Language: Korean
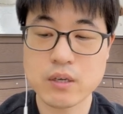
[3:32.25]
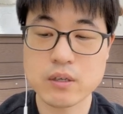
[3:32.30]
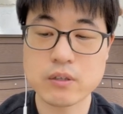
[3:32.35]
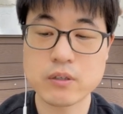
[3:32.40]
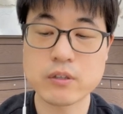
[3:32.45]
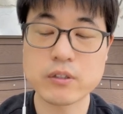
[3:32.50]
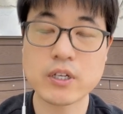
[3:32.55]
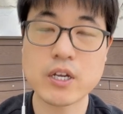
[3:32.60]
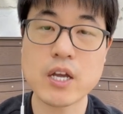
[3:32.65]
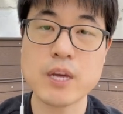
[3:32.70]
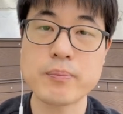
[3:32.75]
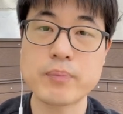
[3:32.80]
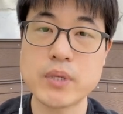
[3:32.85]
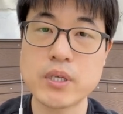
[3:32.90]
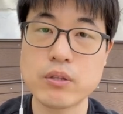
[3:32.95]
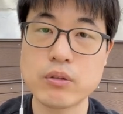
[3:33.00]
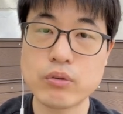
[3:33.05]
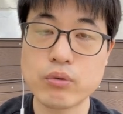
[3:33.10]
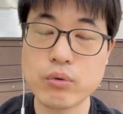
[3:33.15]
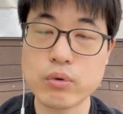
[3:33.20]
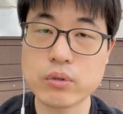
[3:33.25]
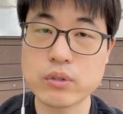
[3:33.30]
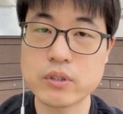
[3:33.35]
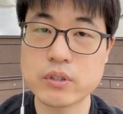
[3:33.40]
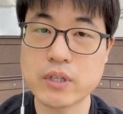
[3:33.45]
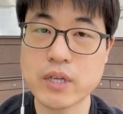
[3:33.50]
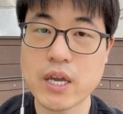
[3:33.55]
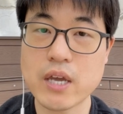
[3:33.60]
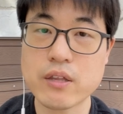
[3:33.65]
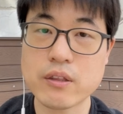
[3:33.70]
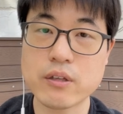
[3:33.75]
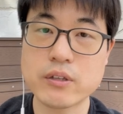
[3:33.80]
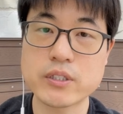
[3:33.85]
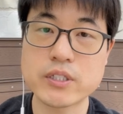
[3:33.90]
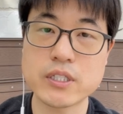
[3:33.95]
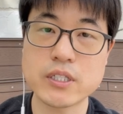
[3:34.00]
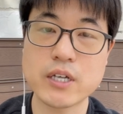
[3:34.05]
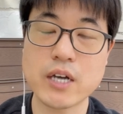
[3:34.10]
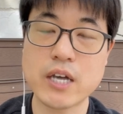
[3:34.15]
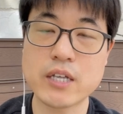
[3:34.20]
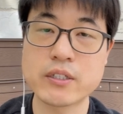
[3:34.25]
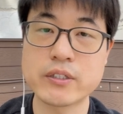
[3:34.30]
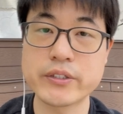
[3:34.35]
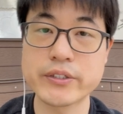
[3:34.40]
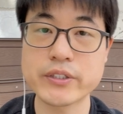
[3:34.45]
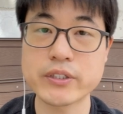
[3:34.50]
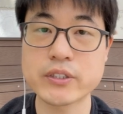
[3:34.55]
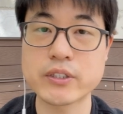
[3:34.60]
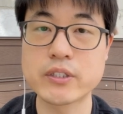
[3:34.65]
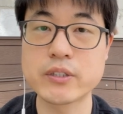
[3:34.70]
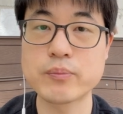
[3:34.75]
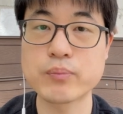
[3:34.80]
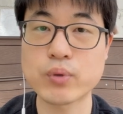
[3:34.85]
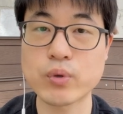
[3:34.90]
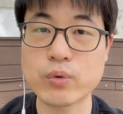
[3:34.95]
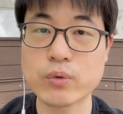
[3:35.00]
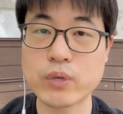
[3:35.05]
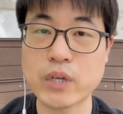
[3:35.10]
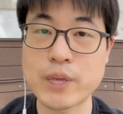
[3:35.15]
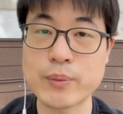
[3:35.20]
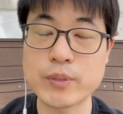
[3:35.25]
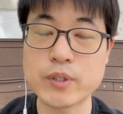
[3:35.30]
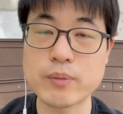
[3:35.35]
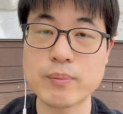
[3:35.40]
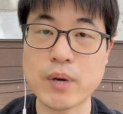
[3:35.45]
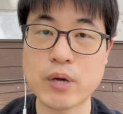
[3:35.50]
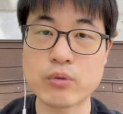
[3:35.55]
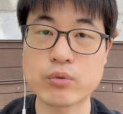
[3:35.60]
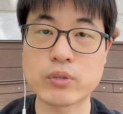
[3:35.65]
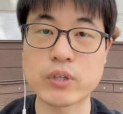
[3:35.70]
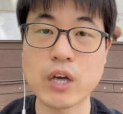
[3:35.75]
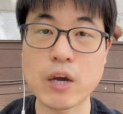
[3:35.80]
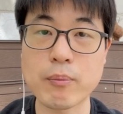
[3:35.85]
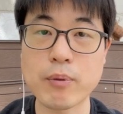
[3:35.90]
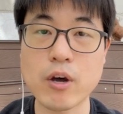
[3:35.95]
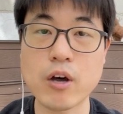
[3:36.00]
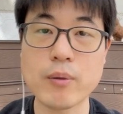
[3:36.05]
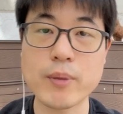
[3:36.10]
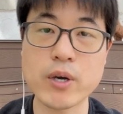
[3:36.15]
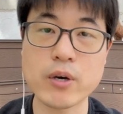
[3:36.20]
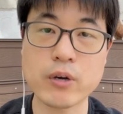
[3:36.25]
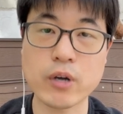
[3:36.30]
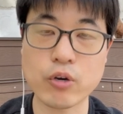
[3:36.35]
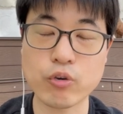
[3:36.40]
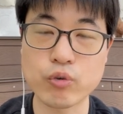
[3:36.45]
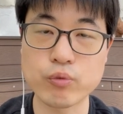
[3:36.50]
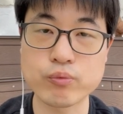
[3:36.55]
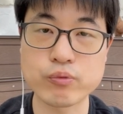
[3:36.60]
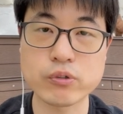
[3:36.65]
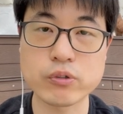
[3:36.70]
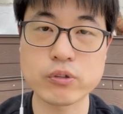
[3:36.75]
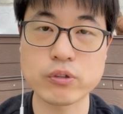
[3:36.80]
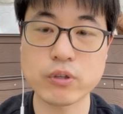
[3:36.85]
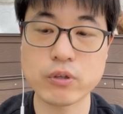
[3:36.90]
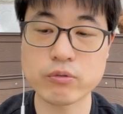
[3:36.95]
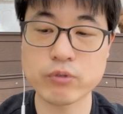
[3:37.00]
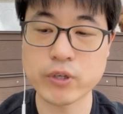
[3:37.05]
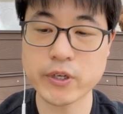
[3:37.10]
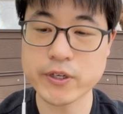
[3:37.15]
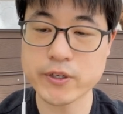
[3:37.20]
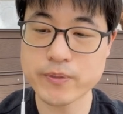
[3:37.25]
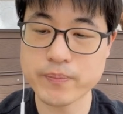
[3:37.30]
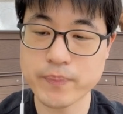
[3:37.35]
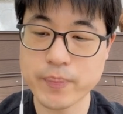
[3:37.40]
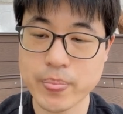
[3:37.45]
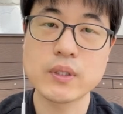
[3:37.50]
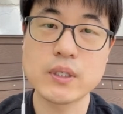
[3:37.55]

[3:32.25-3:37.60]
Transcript: 그러니까 픽소크에 설치를 하는 그 프로그램을 바로 우리가 펌웨어라고 부르는 거고요.